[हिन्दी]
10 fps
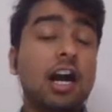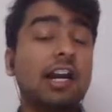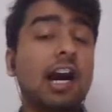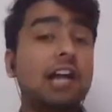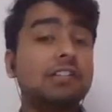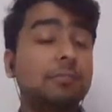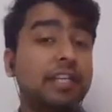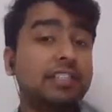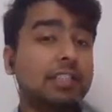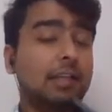अगर आज
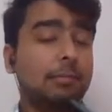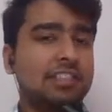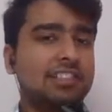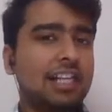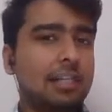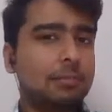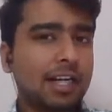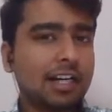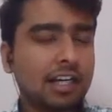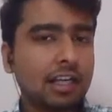मेरे साथ आपने सेल
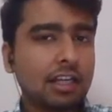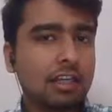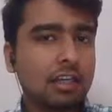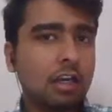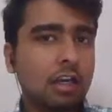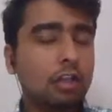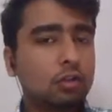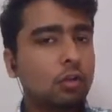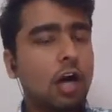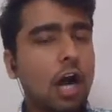पढ़ा है
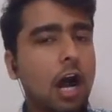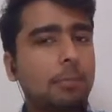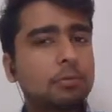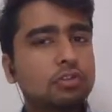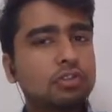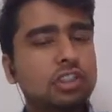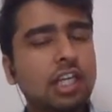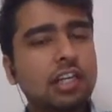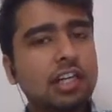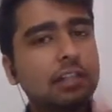तो आपको
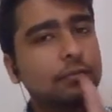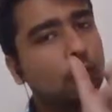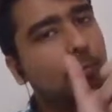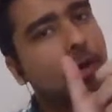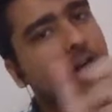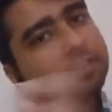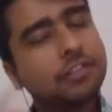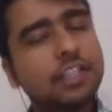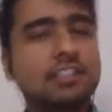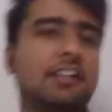सेल का वो पार्ट
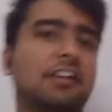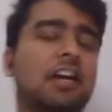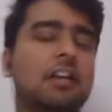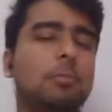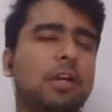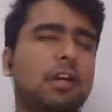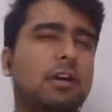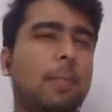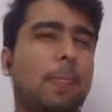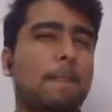रिवाइज करके आना
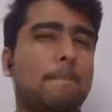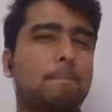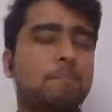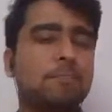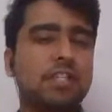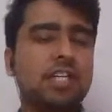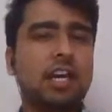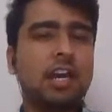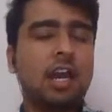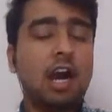ठीक
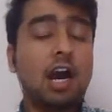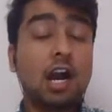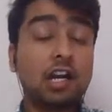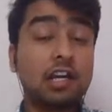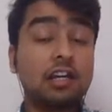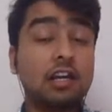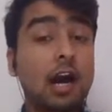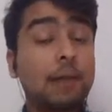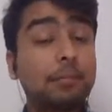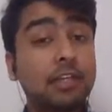है अगर
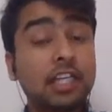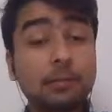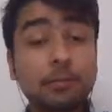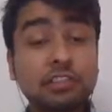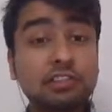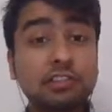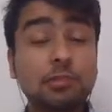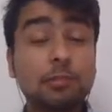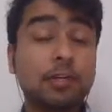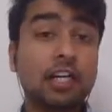आपने केमिस्ट्री
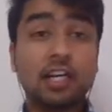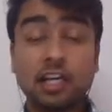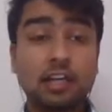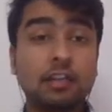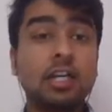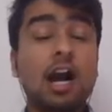में पढ़ा है